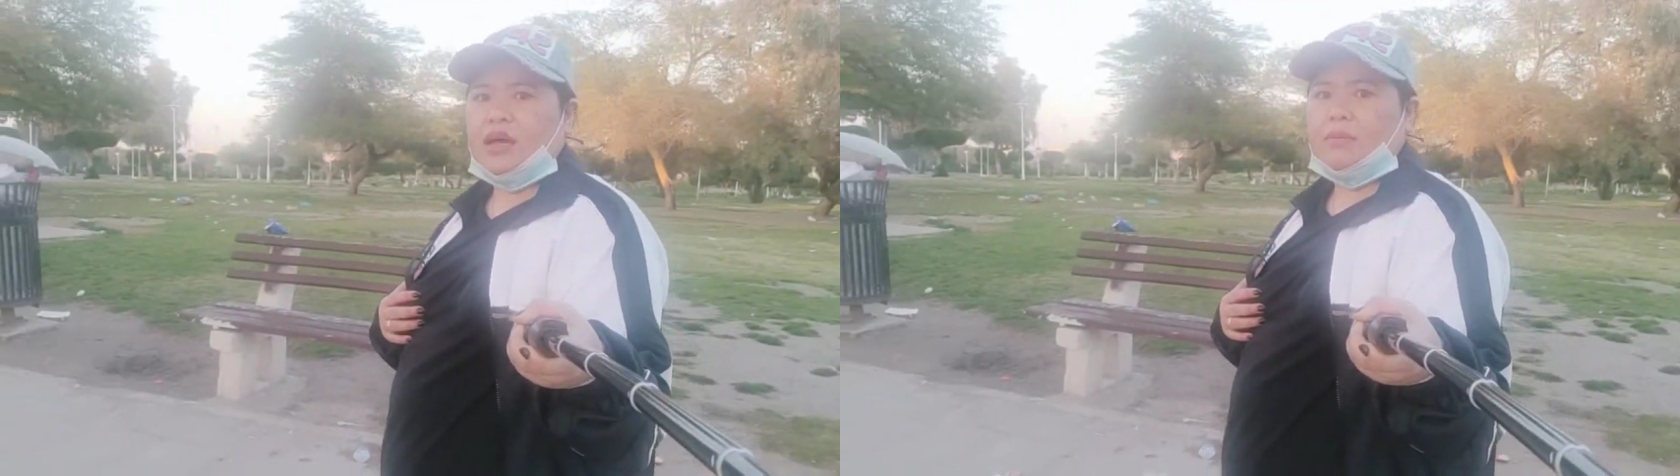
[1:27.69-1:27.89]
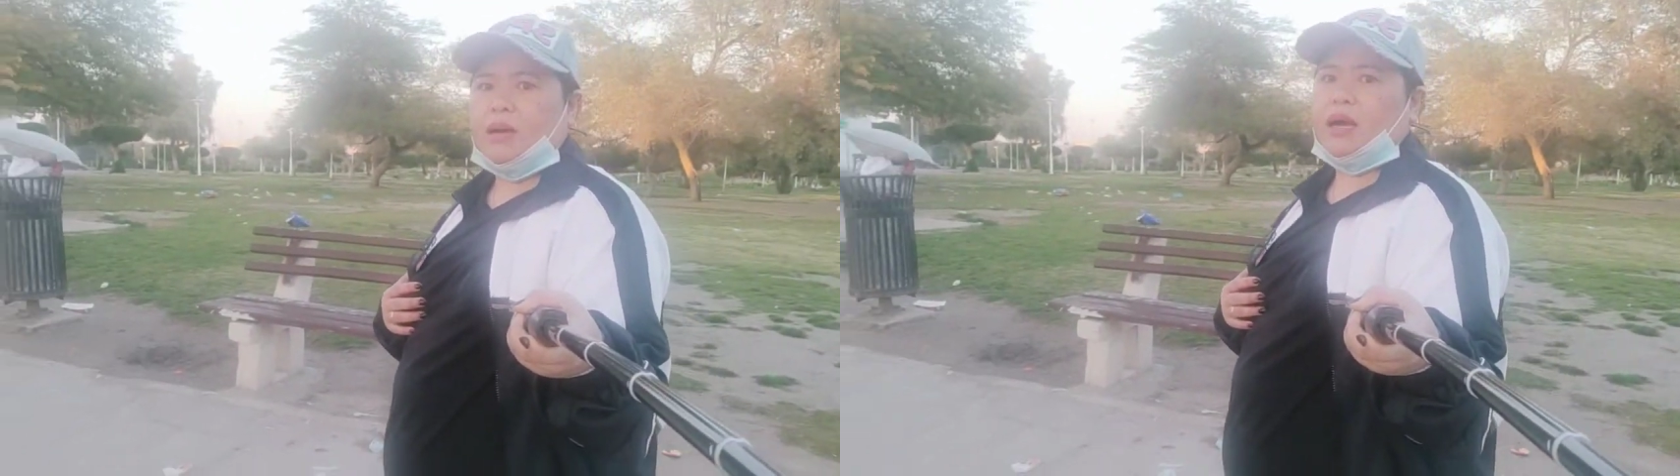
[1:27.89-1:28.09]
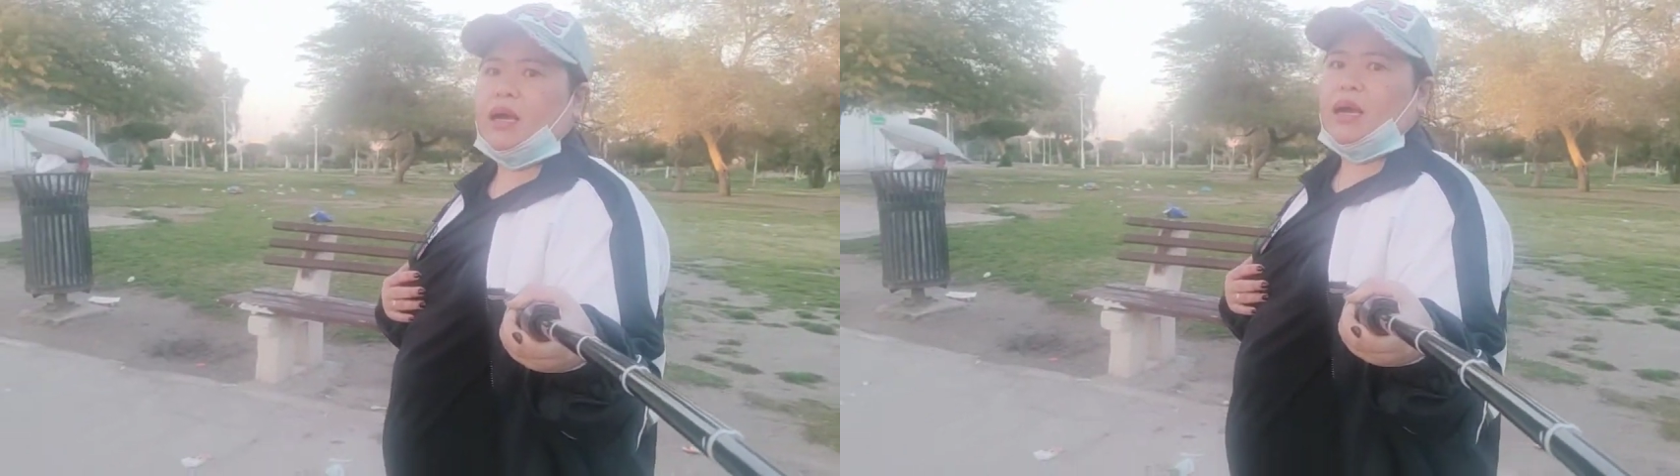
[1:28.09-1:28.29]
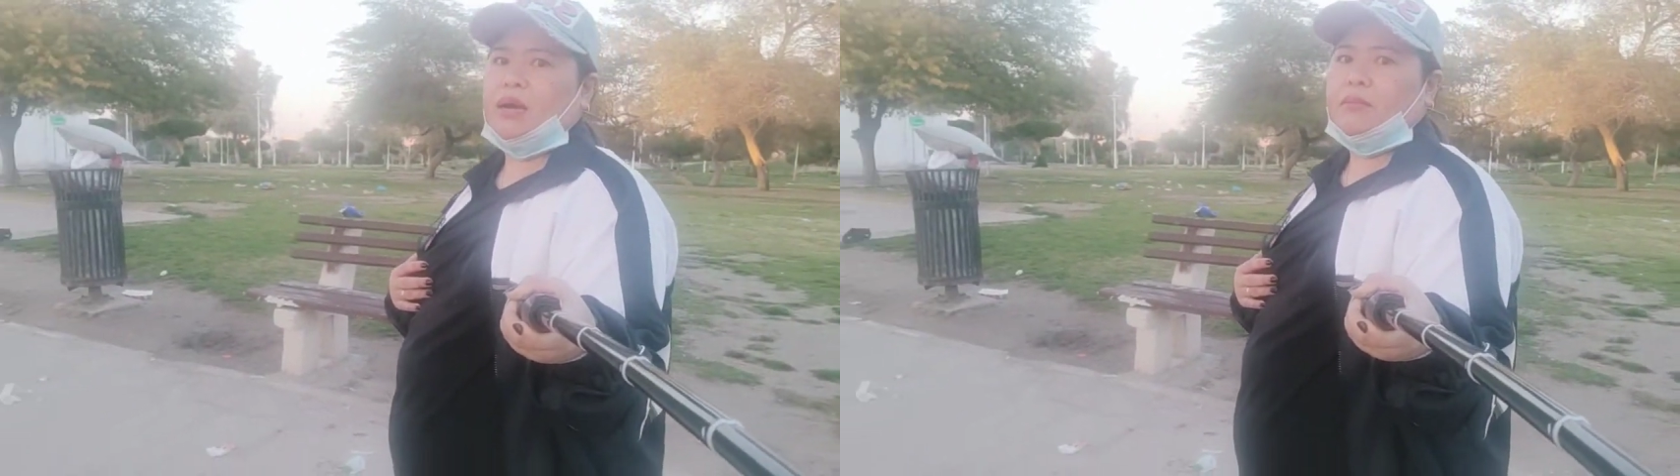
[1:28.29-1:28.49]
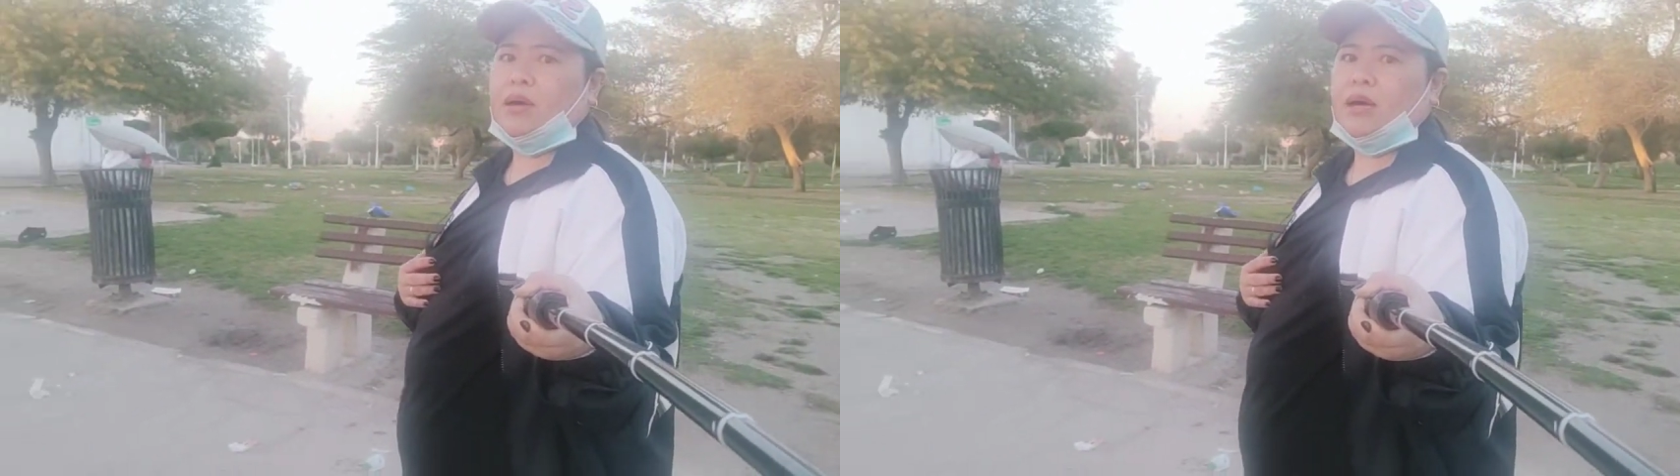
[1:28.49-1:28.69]
Mga,
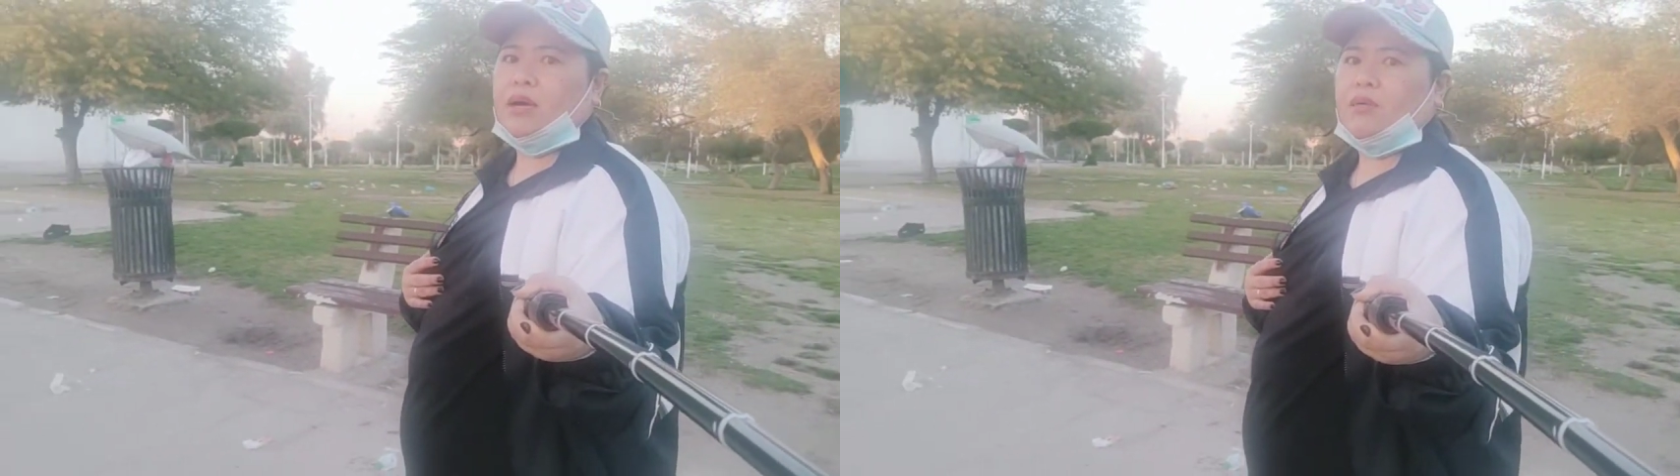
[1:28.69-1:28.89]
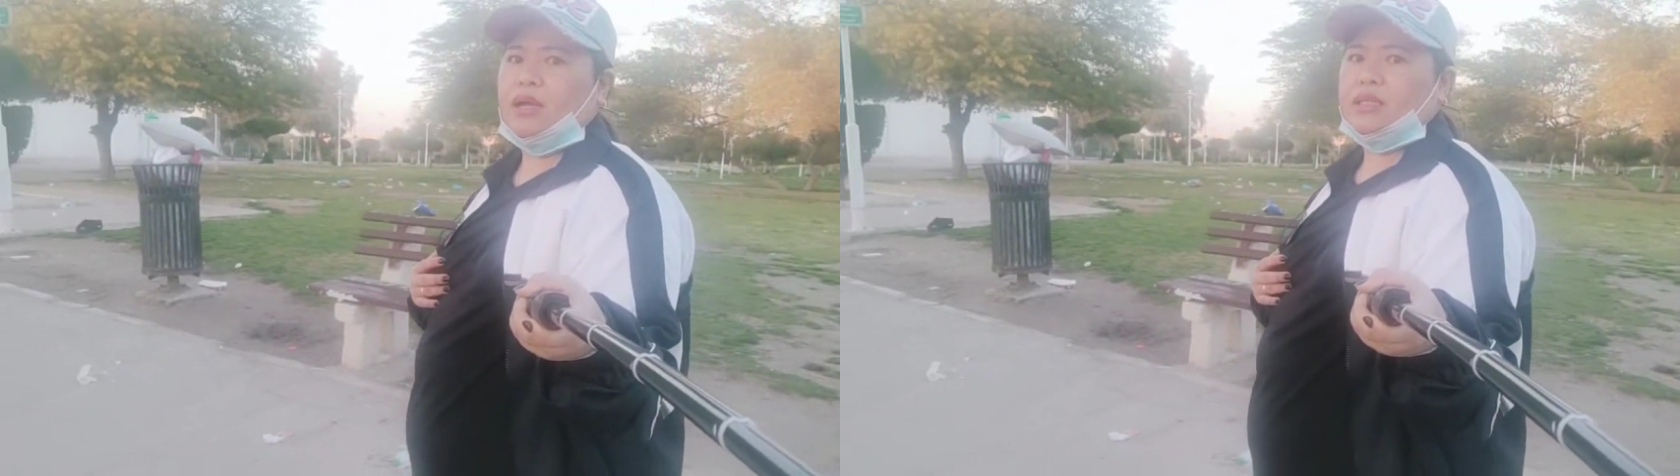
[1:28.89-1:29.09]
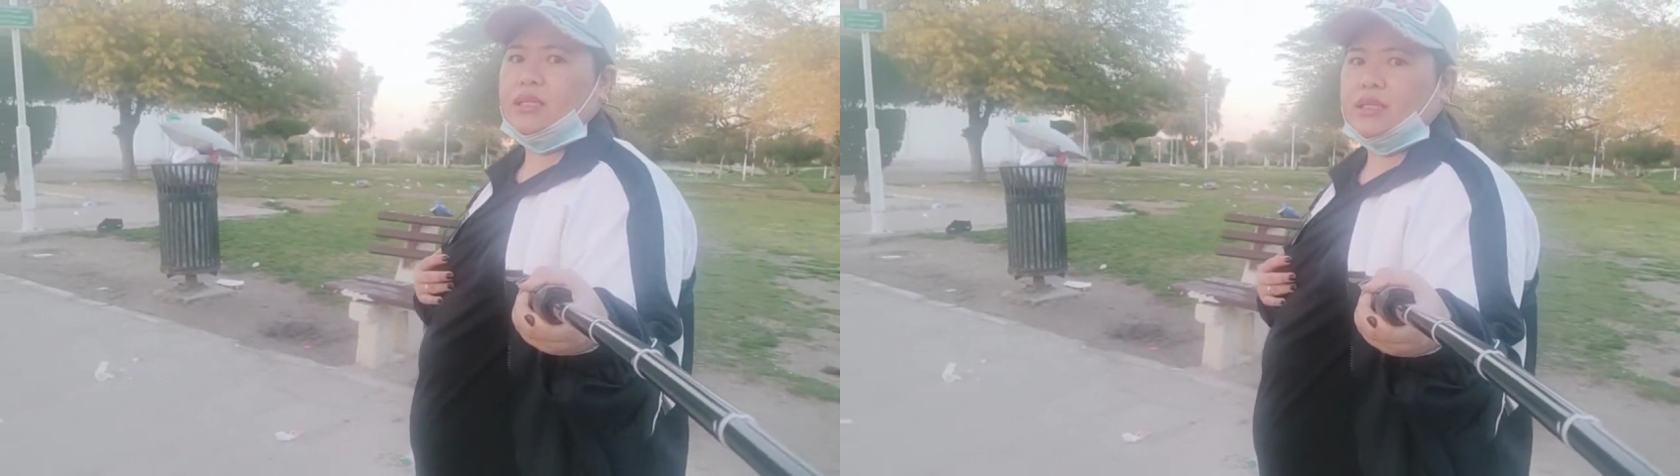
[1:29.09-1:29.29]
mga quality